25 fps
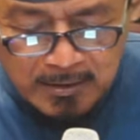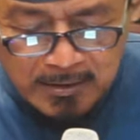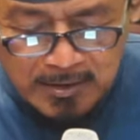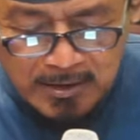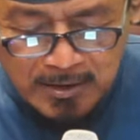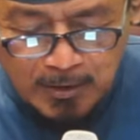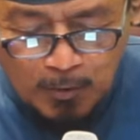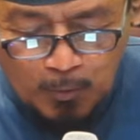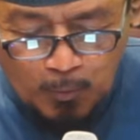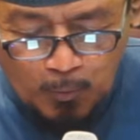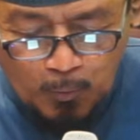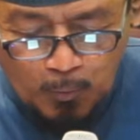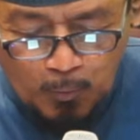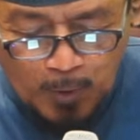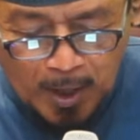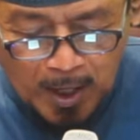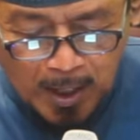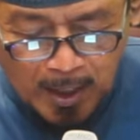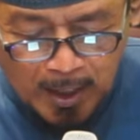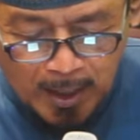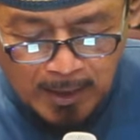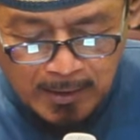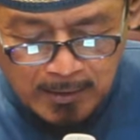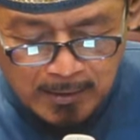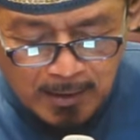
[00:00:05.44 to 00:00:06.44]

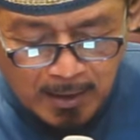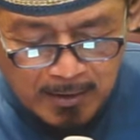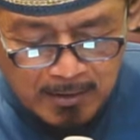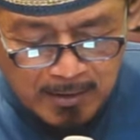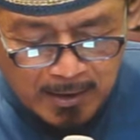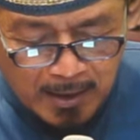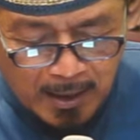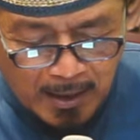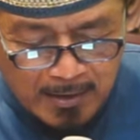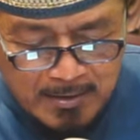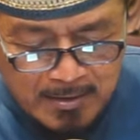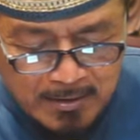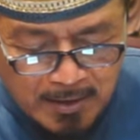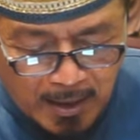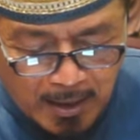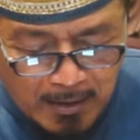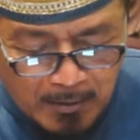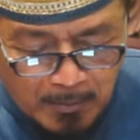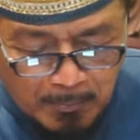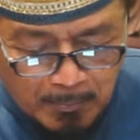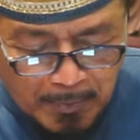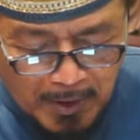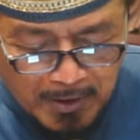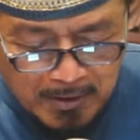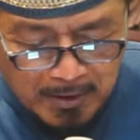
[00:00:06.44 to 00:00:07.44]
diuangkan dan
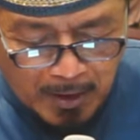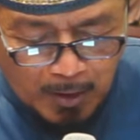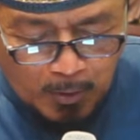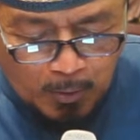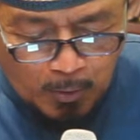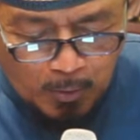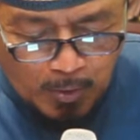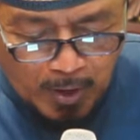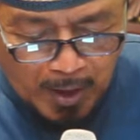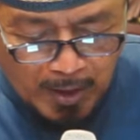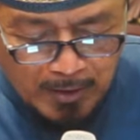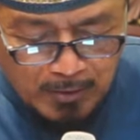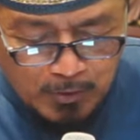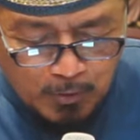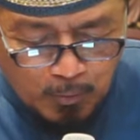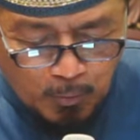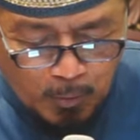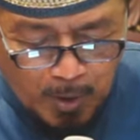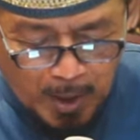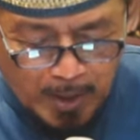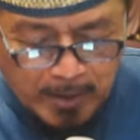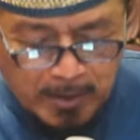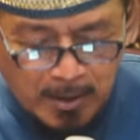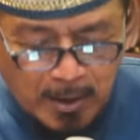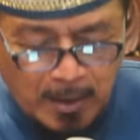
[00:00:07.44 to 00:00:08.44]
dikasihkan pada orang
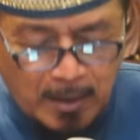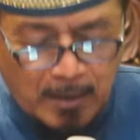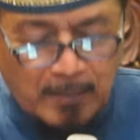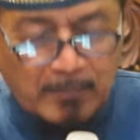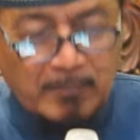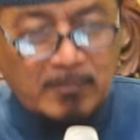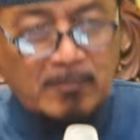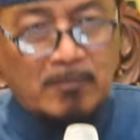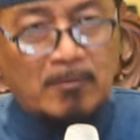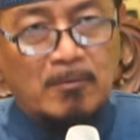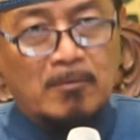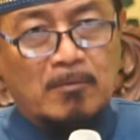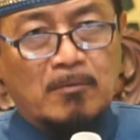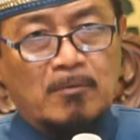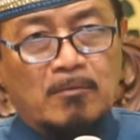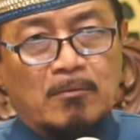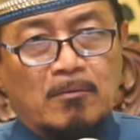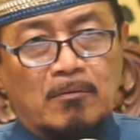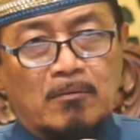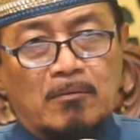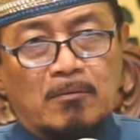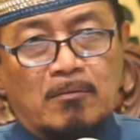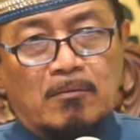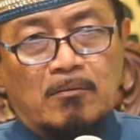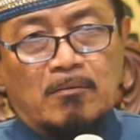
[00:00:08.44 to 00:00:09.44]
tuanya
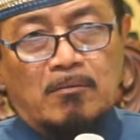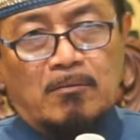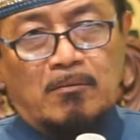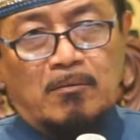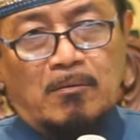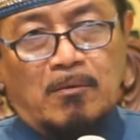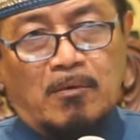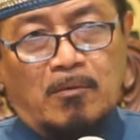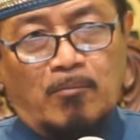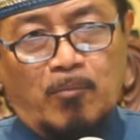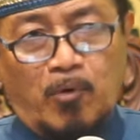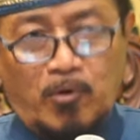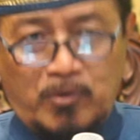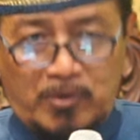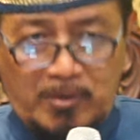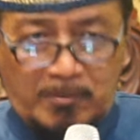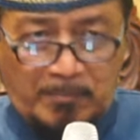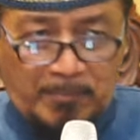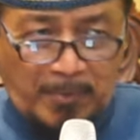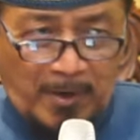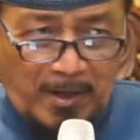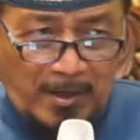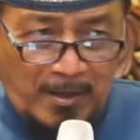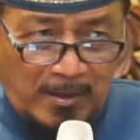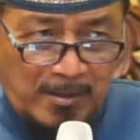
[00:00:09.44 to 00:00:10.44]
Buatan
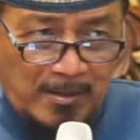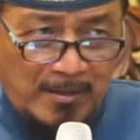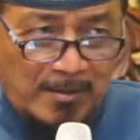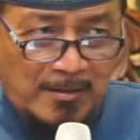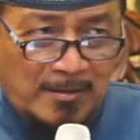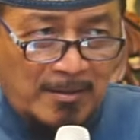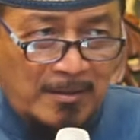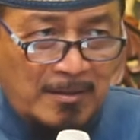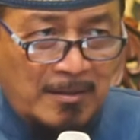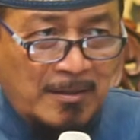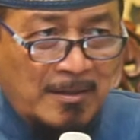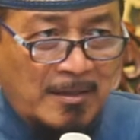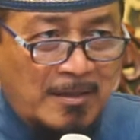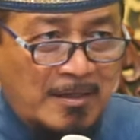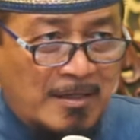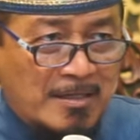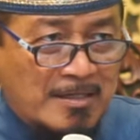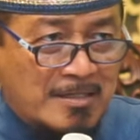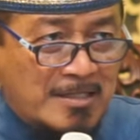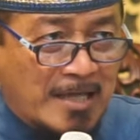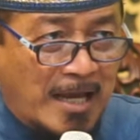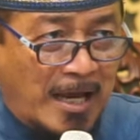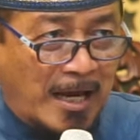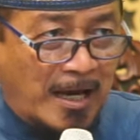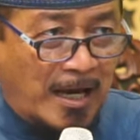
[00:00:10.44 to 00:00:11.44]
bareng
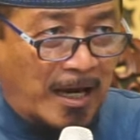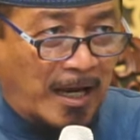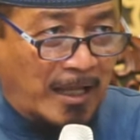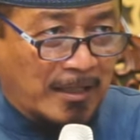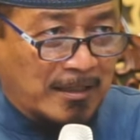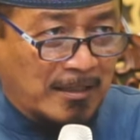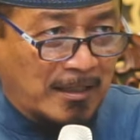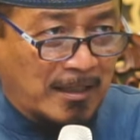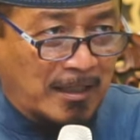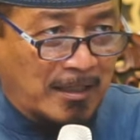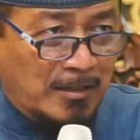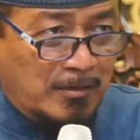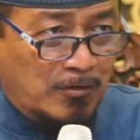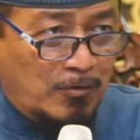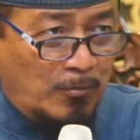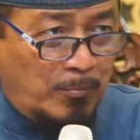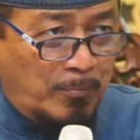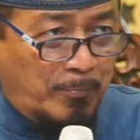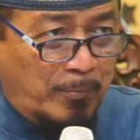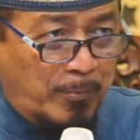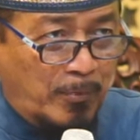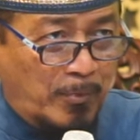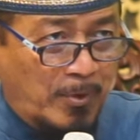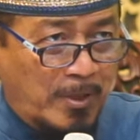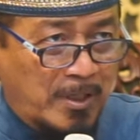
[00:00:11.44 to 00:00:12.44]
Zakat itu
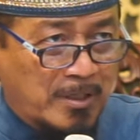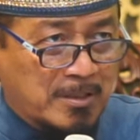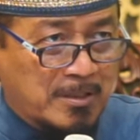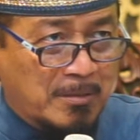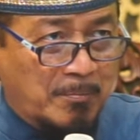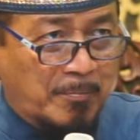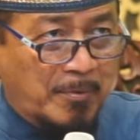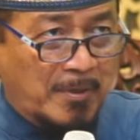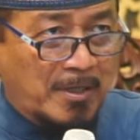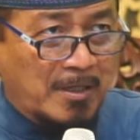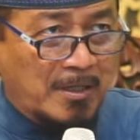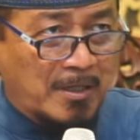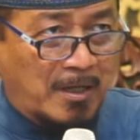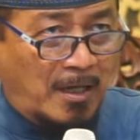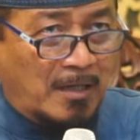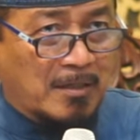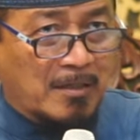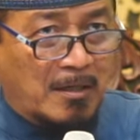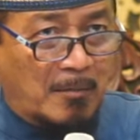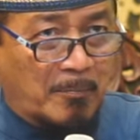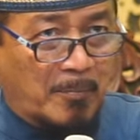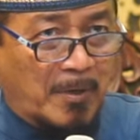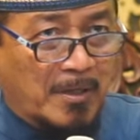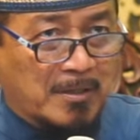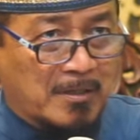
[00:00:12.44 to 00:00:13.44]
boleh diberikan
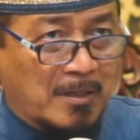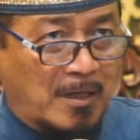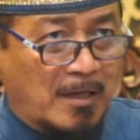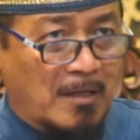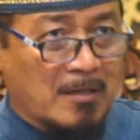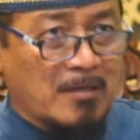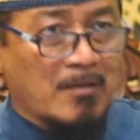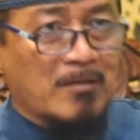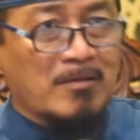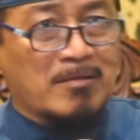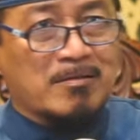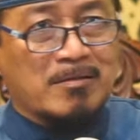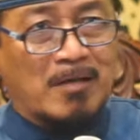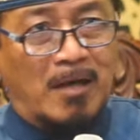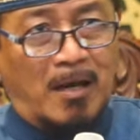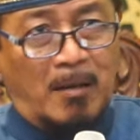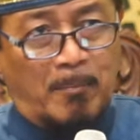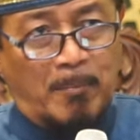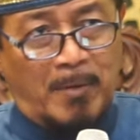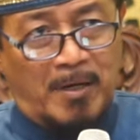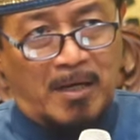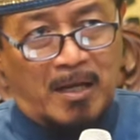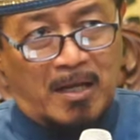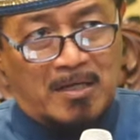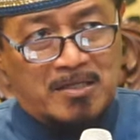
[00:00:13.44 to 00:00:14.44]
kepada
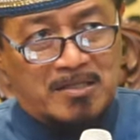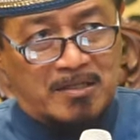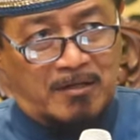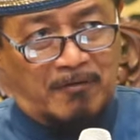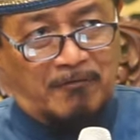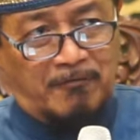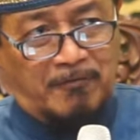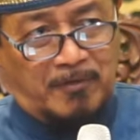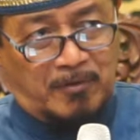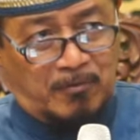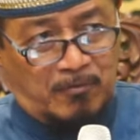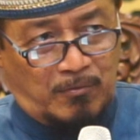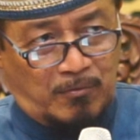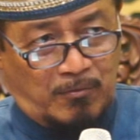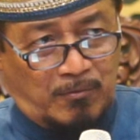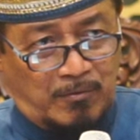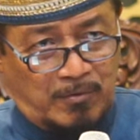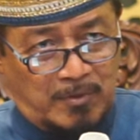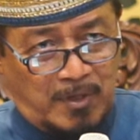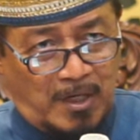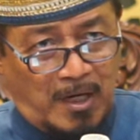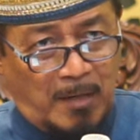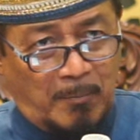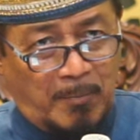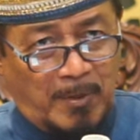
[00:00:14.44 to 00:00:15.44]
delapan asnaf itu
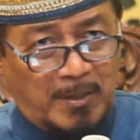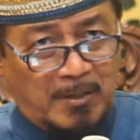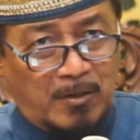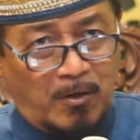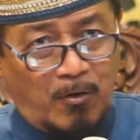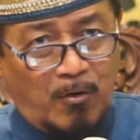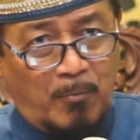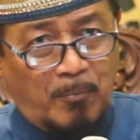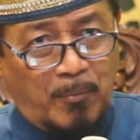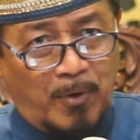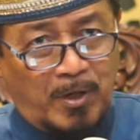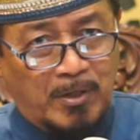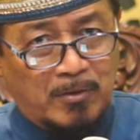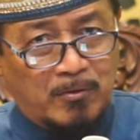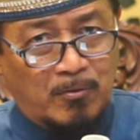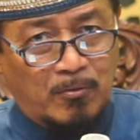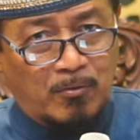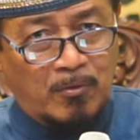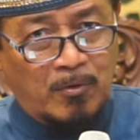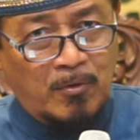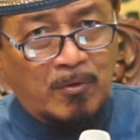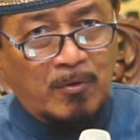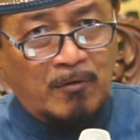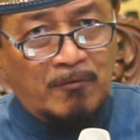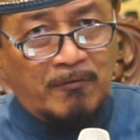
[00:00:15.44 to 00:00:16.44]
Delapan kelompok itu
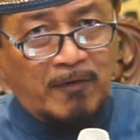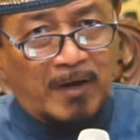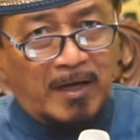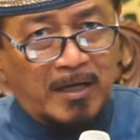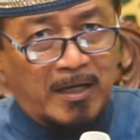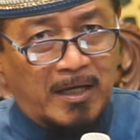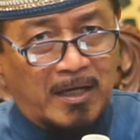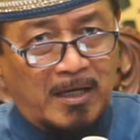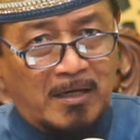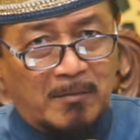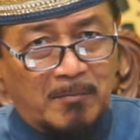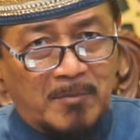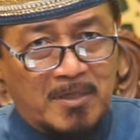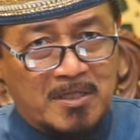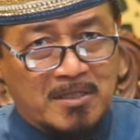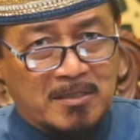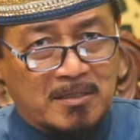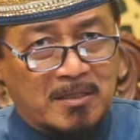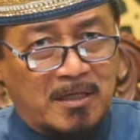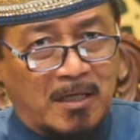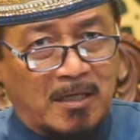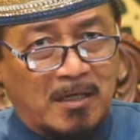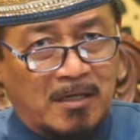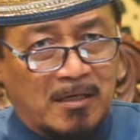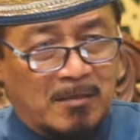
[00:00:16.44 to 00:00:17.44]
Fakir,
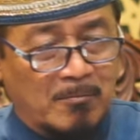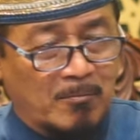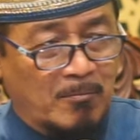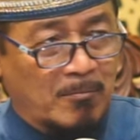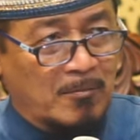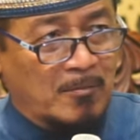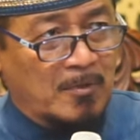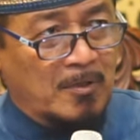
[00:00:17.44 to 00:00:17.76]
miskin,